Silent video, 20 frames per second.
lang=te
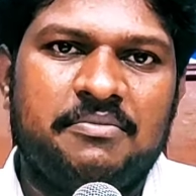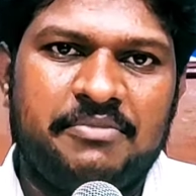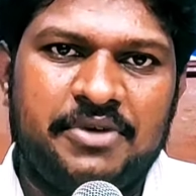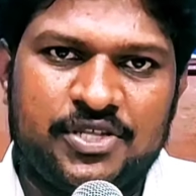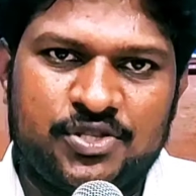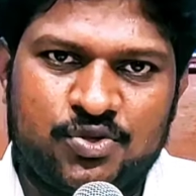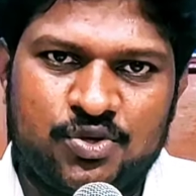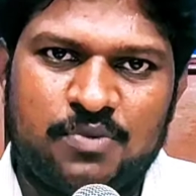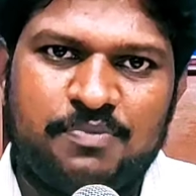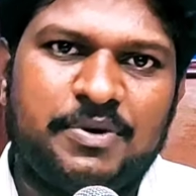
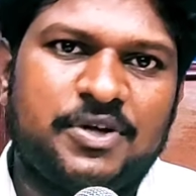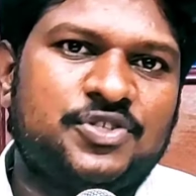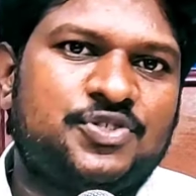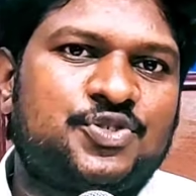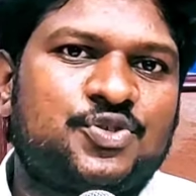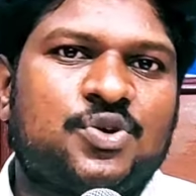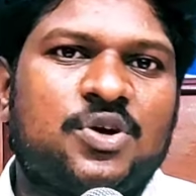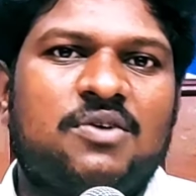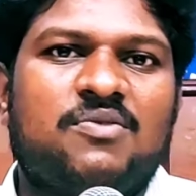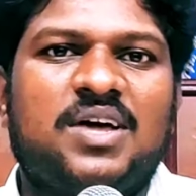మీతో
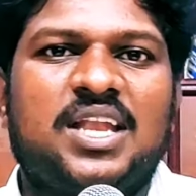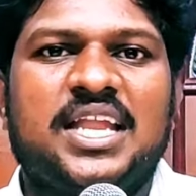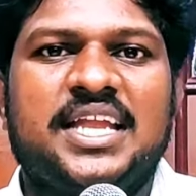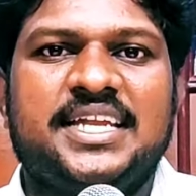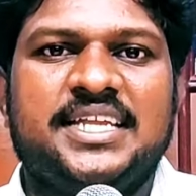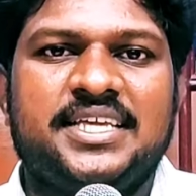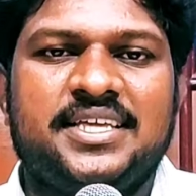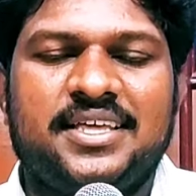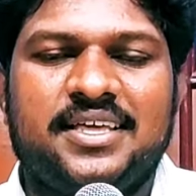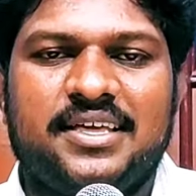
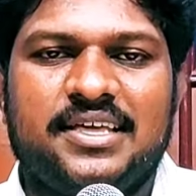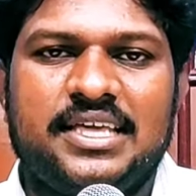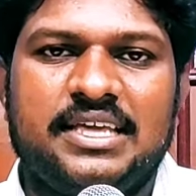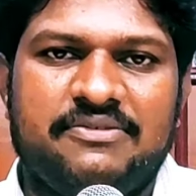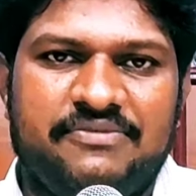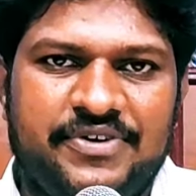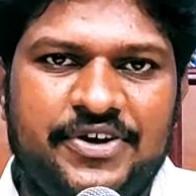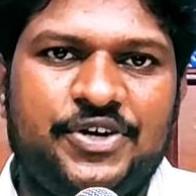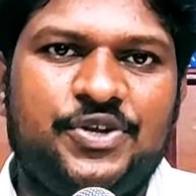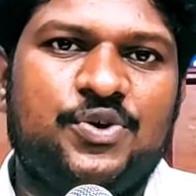పంచుకోవాలని ఈ
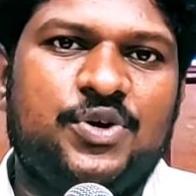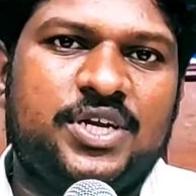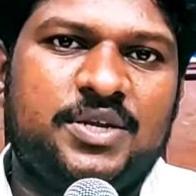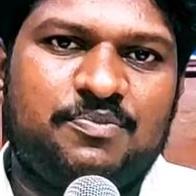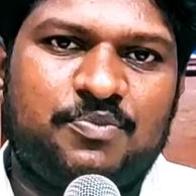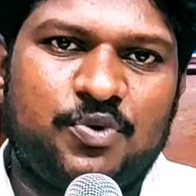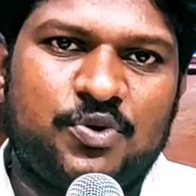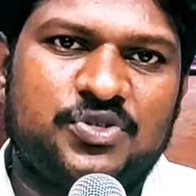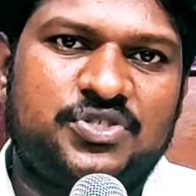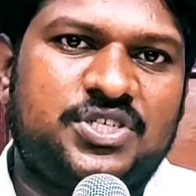వీడియోని
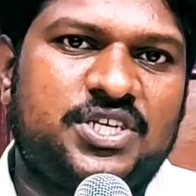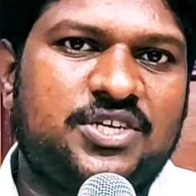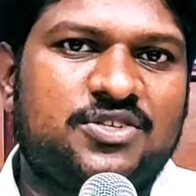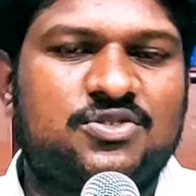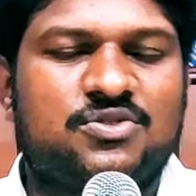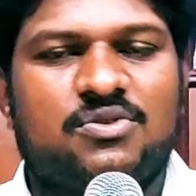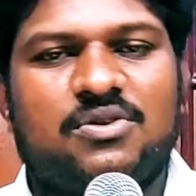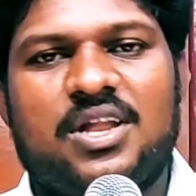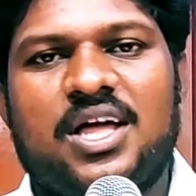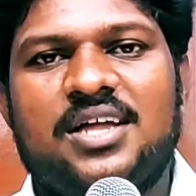పోస్ట్
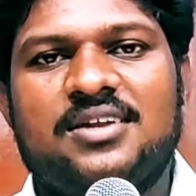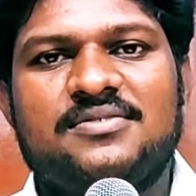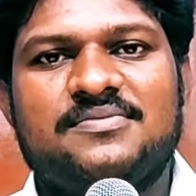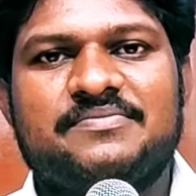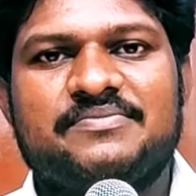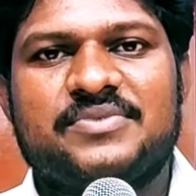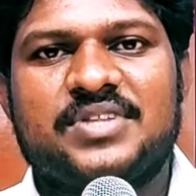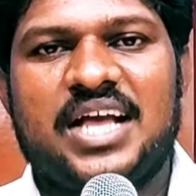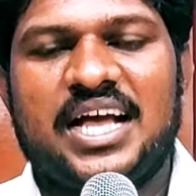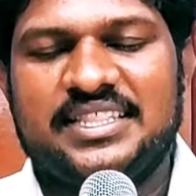చేస్తున్నాను
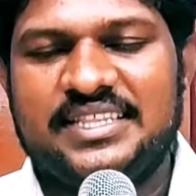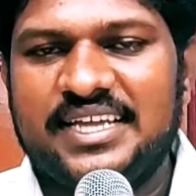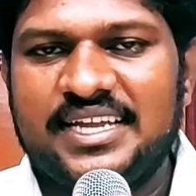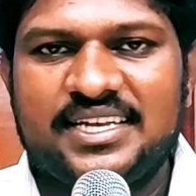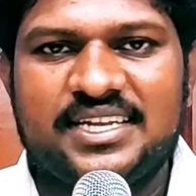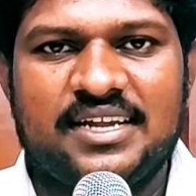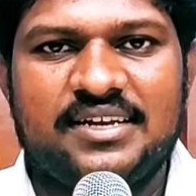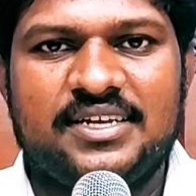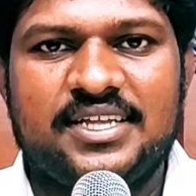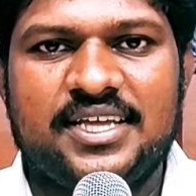
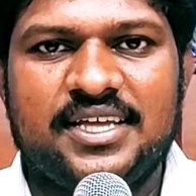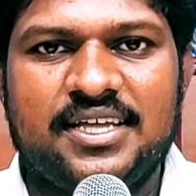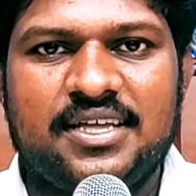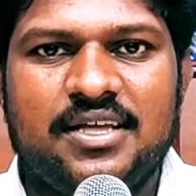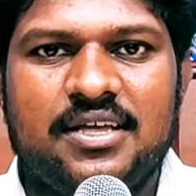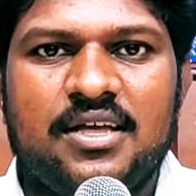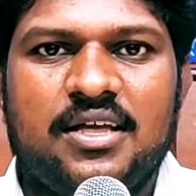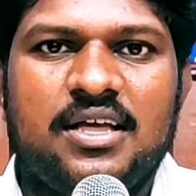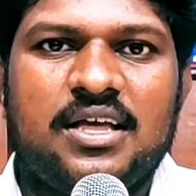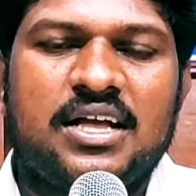అదేంటంటే
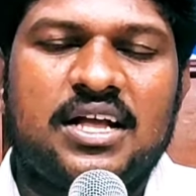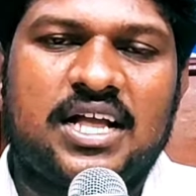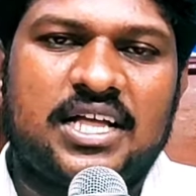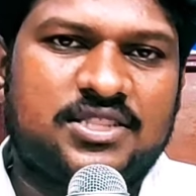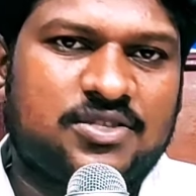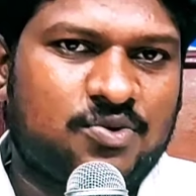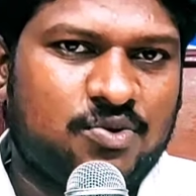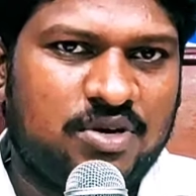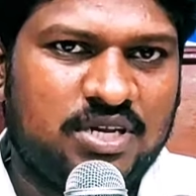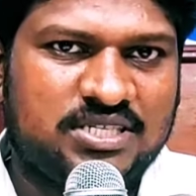గత
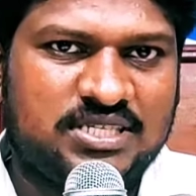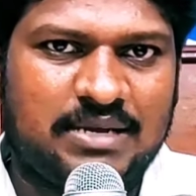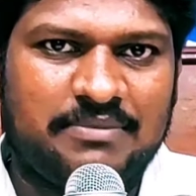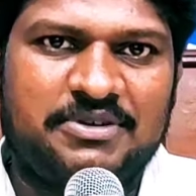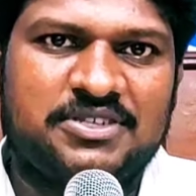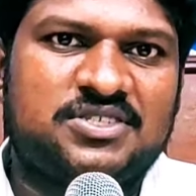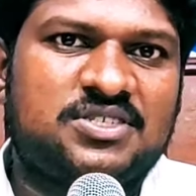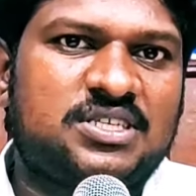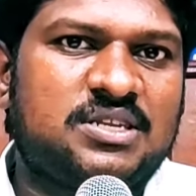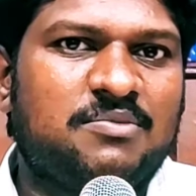కొన్ని
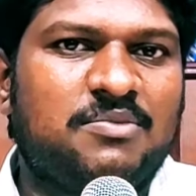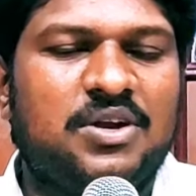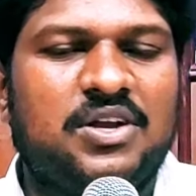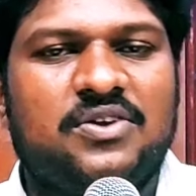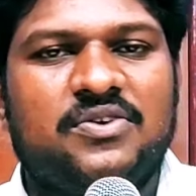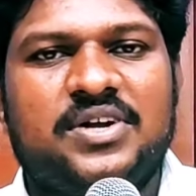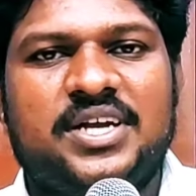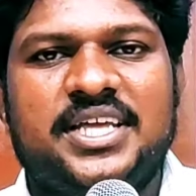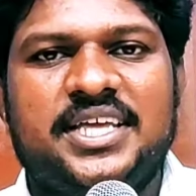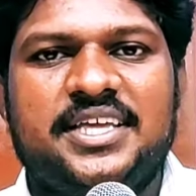సంవత్సరముల
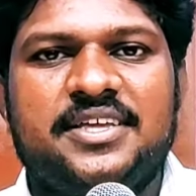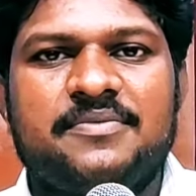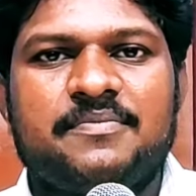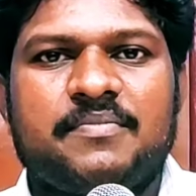నుండి